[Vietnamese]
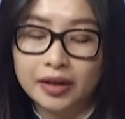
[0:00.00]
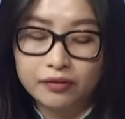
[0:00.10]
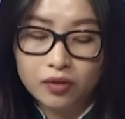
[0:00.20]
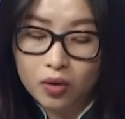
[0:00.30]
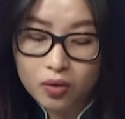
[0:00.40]
thành
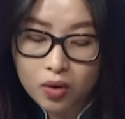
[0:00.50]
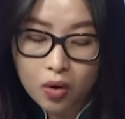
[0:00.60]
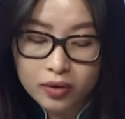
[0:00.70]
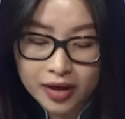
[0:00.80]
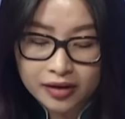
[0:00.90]
phố
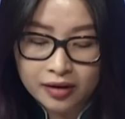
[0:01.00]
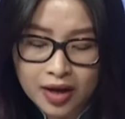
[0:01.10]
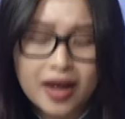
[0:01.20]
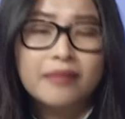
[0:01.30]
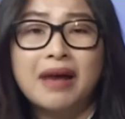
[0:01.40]
Úc Linh,
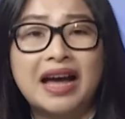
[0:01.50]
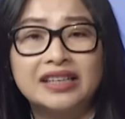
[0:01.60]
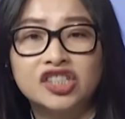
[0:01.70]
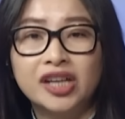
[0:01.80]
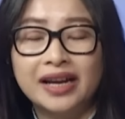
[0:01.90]
bà
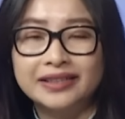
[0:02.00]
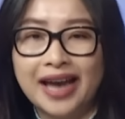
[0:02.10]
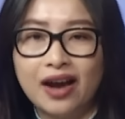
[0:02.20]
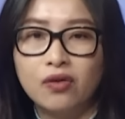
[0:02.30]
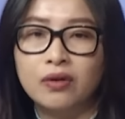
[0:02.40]
Sang
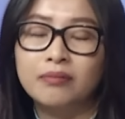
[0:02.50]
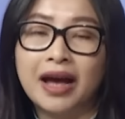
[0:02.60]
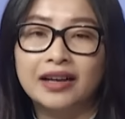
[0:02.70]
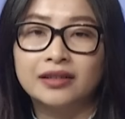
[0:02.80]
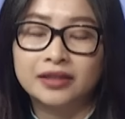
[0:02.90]
Thao,
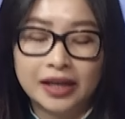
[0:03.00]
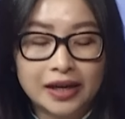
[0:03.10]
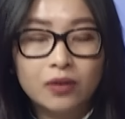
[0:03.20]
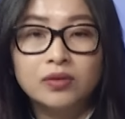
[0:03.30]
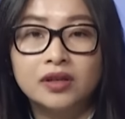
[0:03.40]
bà này
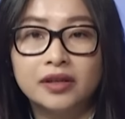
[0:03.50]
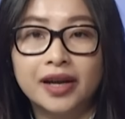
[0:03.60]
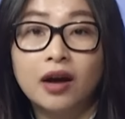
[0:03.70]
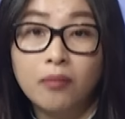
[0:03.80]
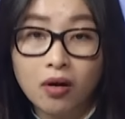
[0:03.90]
gốc người
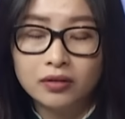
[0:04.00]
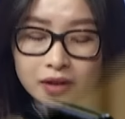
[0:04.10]
Hờ Mông